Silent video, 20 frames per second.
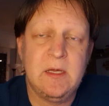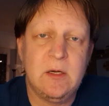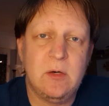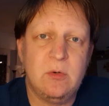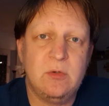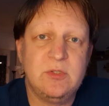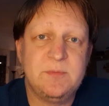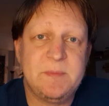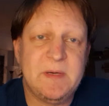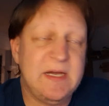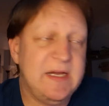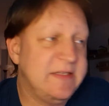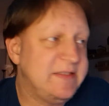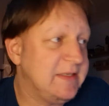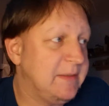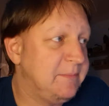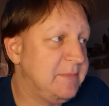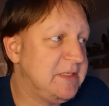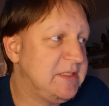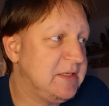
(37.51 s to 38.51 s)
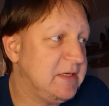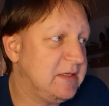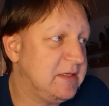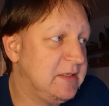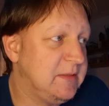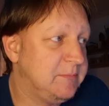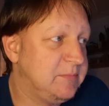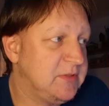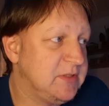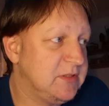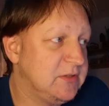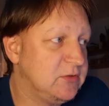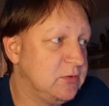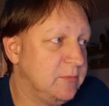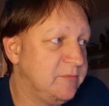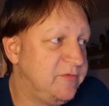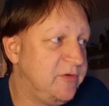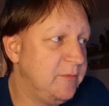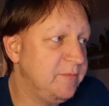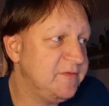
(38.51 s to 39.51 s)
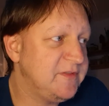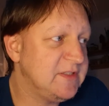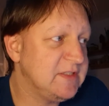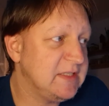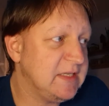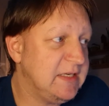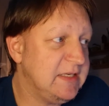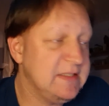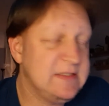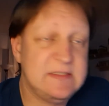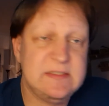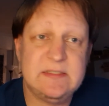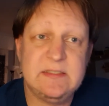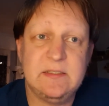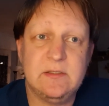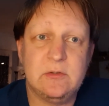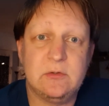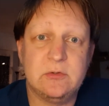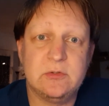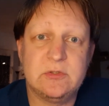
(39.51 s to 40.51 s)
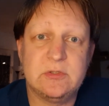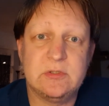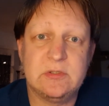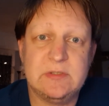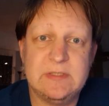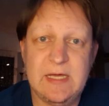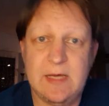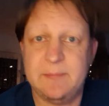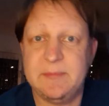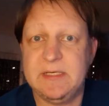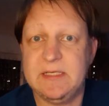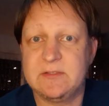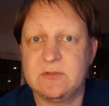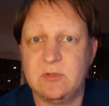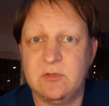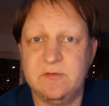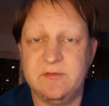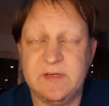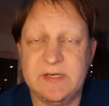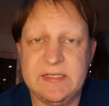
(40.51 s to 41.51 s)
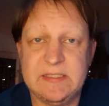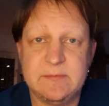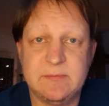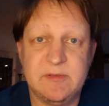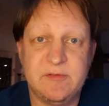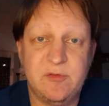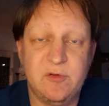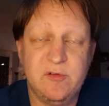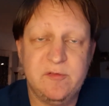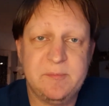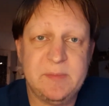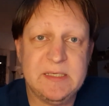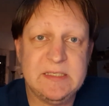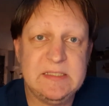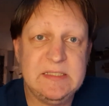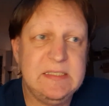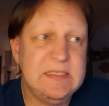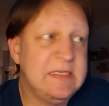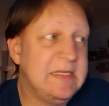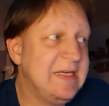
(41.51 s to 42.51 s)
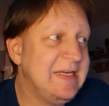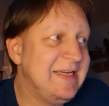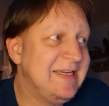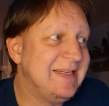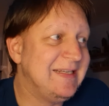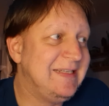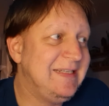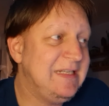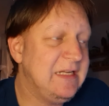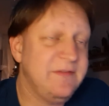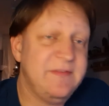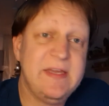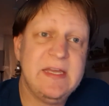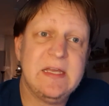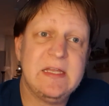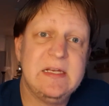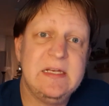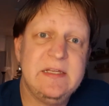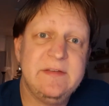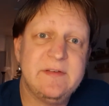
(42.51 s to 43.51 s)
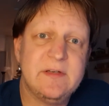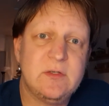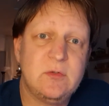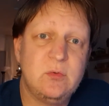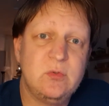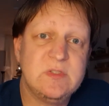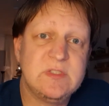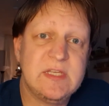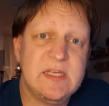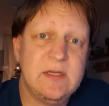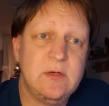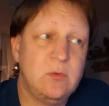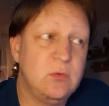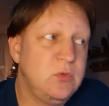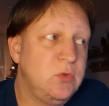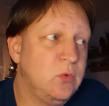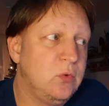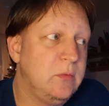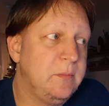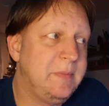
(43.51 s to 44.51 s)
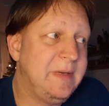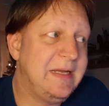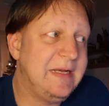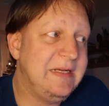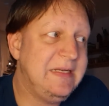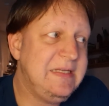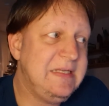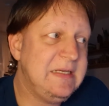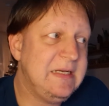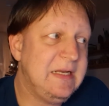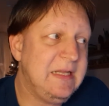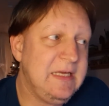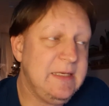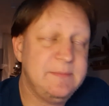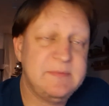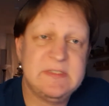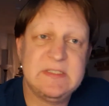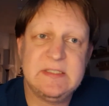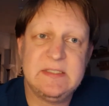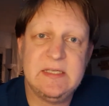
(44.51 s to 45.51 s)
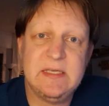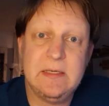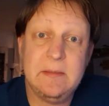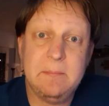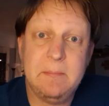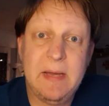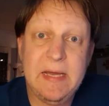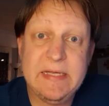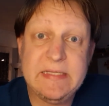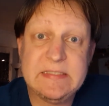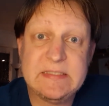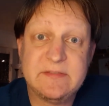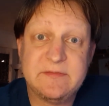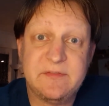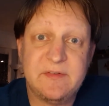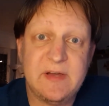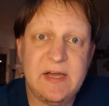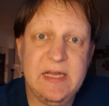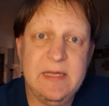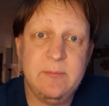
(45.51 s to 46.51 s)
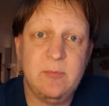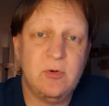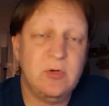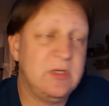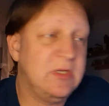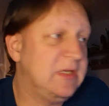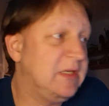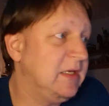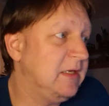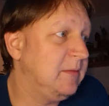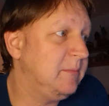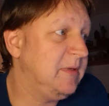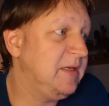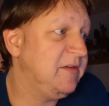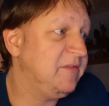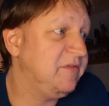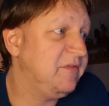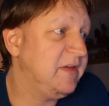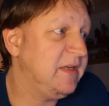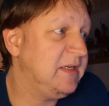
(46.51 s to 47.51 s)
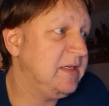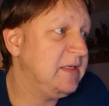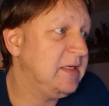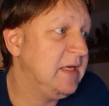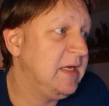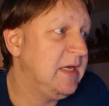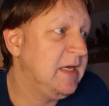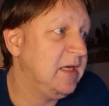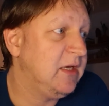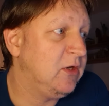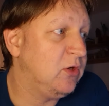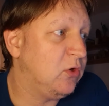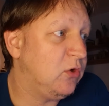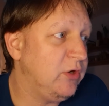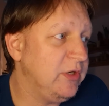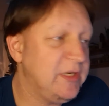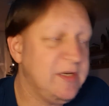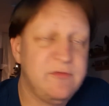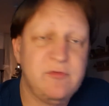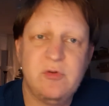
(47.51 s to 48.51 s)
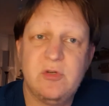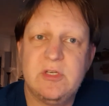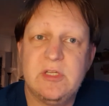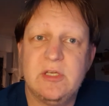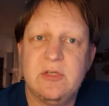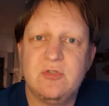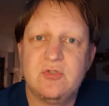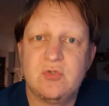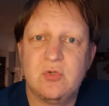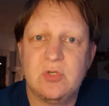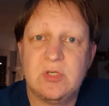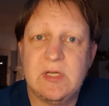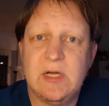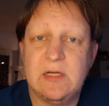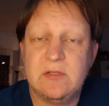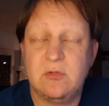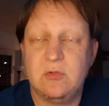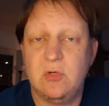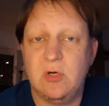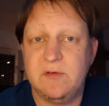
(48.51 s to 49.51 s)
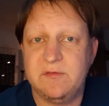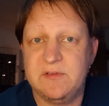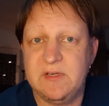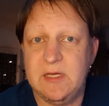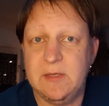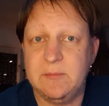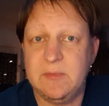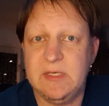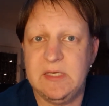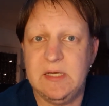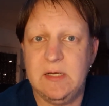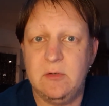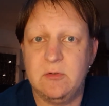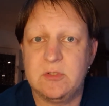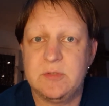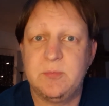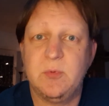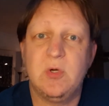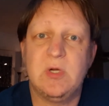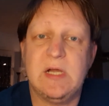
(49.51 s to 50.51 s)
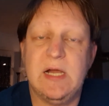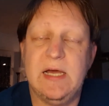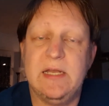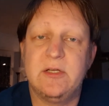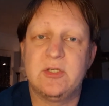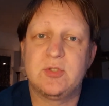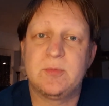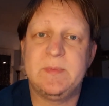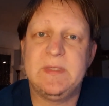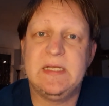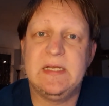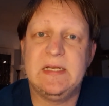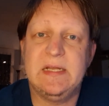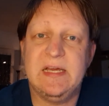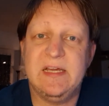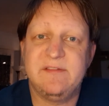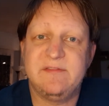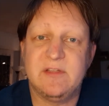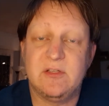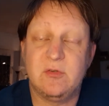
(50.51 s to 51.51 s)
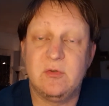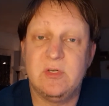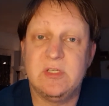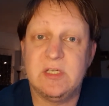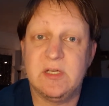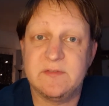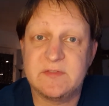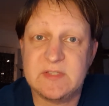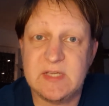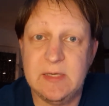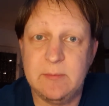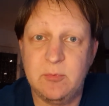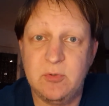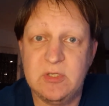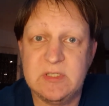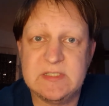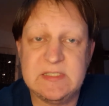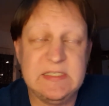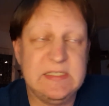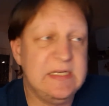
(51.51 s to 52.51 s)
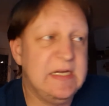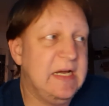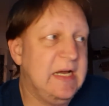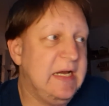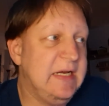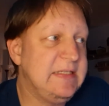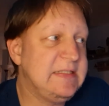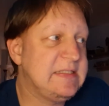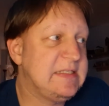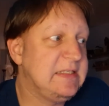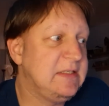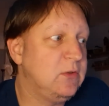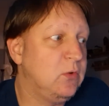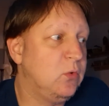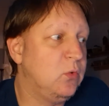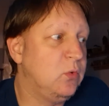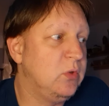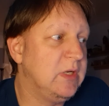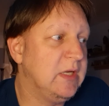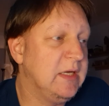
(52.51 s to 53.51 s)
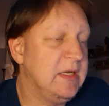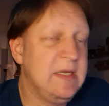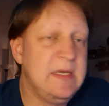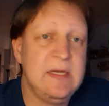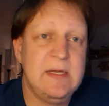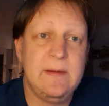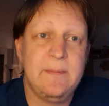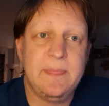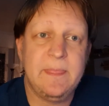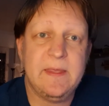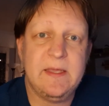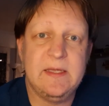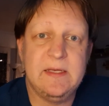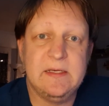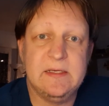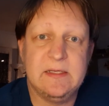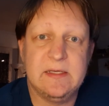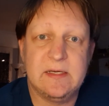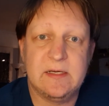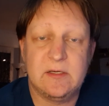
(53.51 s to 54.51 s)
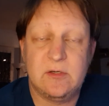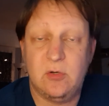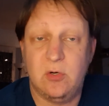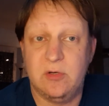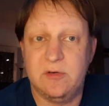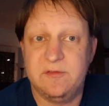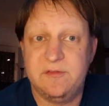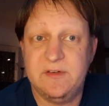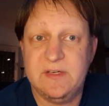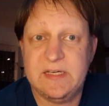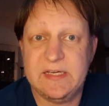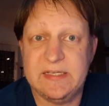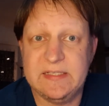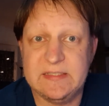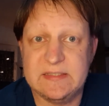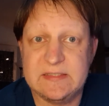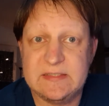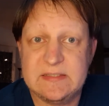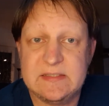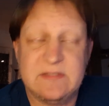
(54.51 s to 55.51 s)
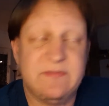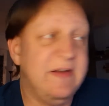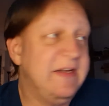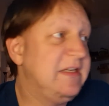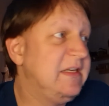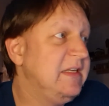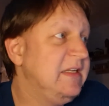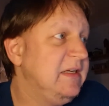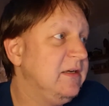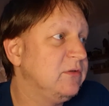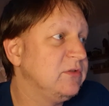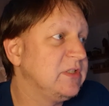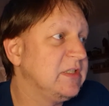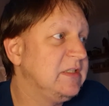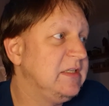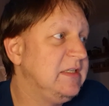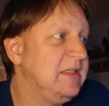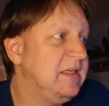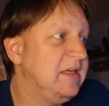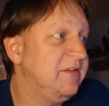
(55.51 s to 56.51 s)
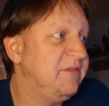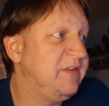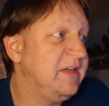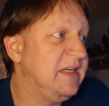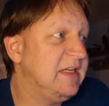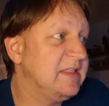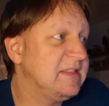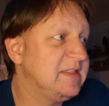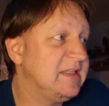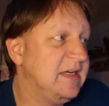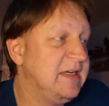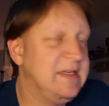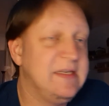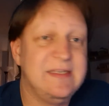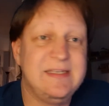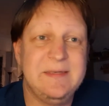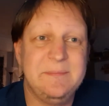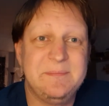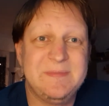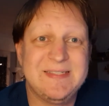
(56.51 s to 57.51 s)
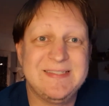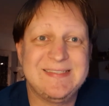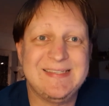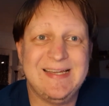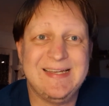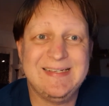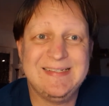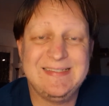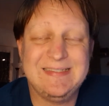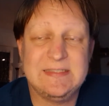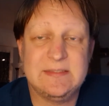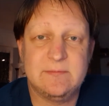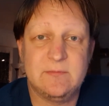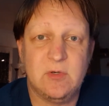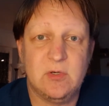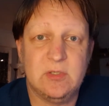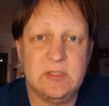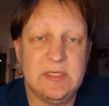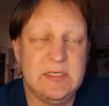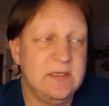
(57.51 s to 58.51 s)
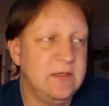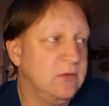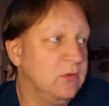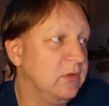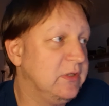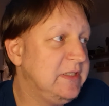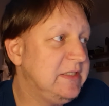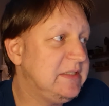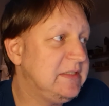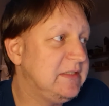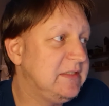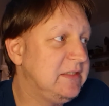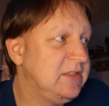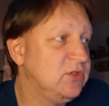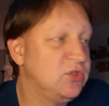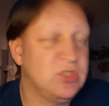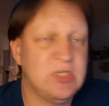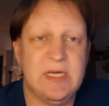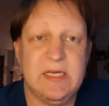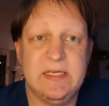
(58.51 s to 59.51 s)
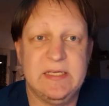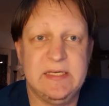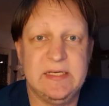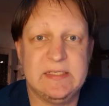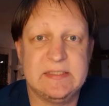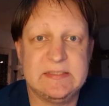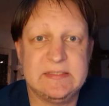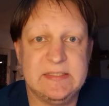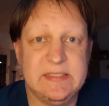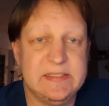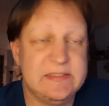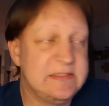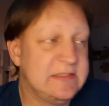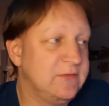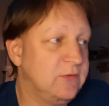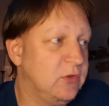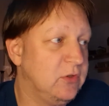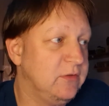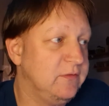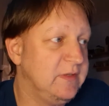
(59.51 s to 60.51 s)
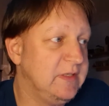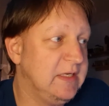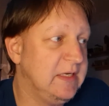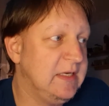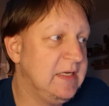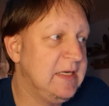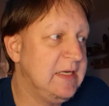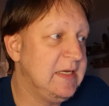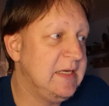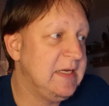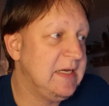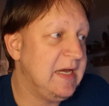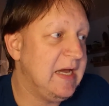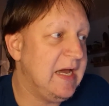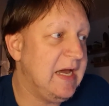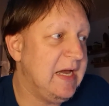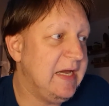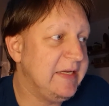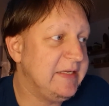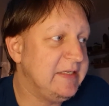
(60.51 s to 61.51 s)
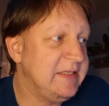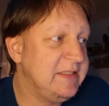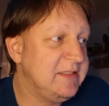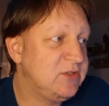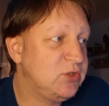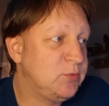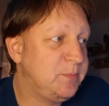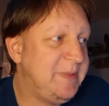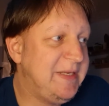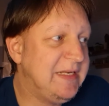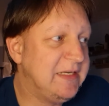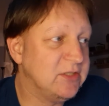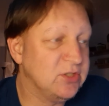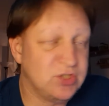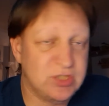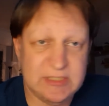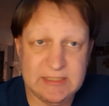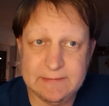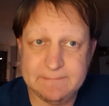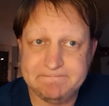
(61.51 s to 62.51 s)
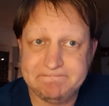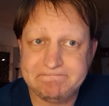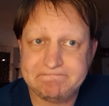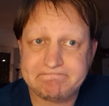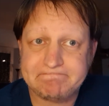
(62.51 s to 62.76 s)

Und bereits am Mittag gibt es um 15.30 Uhr die große Nachmittagskonferenz mit fünf Partien. Die da wären Leverkusen gegen Union Berlin, Leipzig gegen Mainz, Freiburg gegen Bielefeld, Greuther Fürth gegen Stuttgart und Hoffenheim gegen Augsburg. Alle Spiele live natürlich auf Sky Bundesliga einzeln oder in der Konferenz. Zweite Liga und dritte Liga Fehlanzeige gibt es an diesem Wochenende noch nicht. Die steigen erst nächste Woche wieder ein ins Spielgeschehen.